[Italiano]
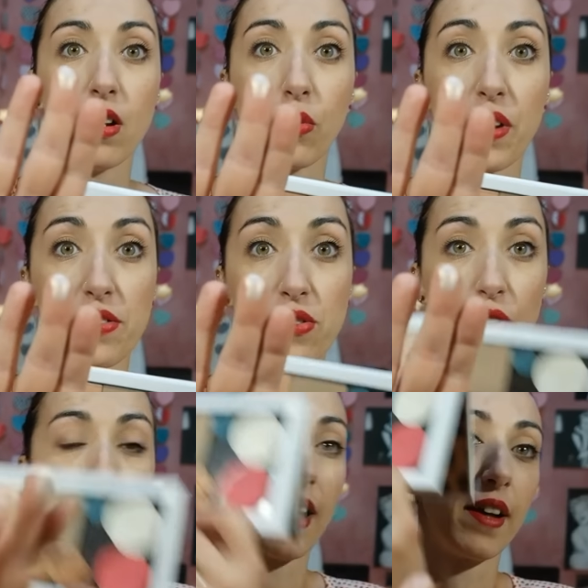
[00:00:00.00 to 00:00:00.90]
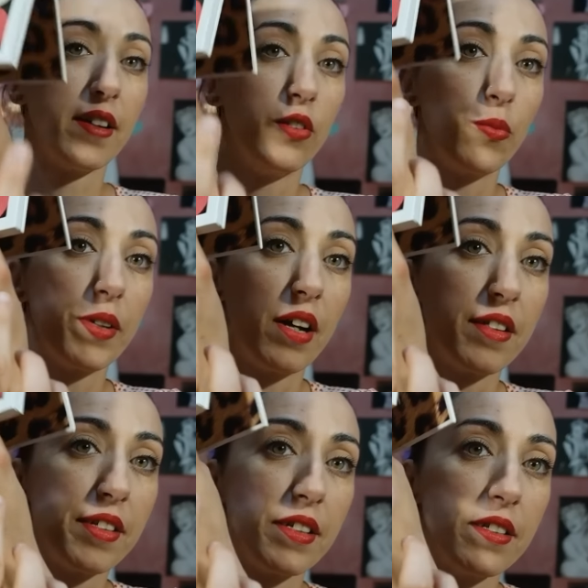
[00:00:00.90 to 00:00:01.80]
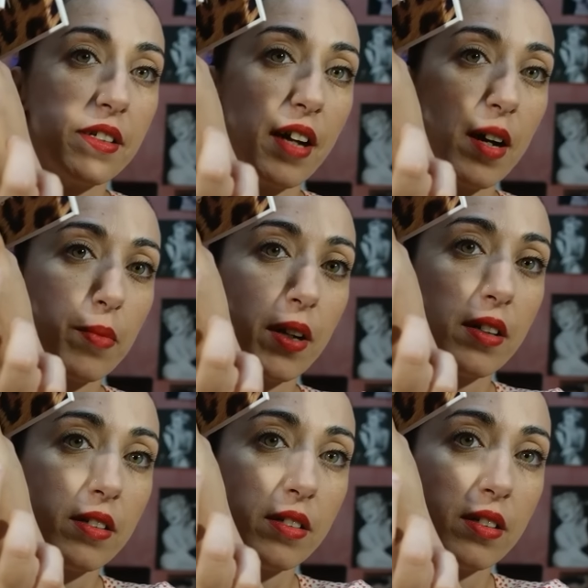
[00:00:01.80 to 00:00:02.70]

questo è l'illuminante di Nabla